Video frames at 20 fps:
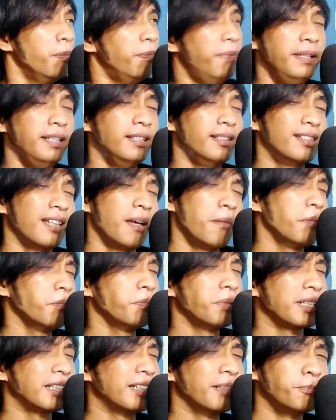bisa
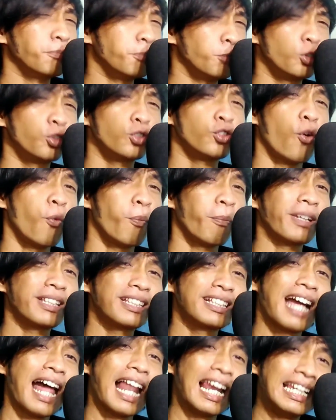mempergemuk
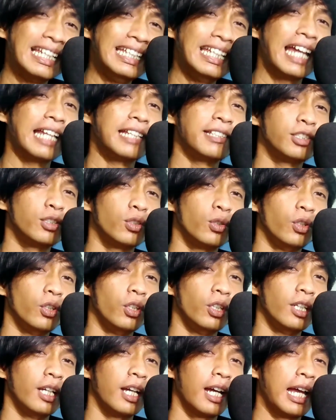dompet kalian
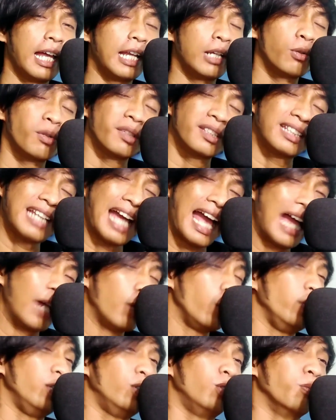cuy ya kan Gue
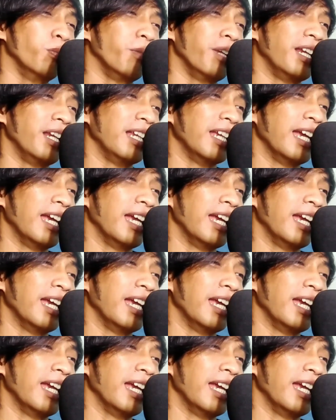tahu cuman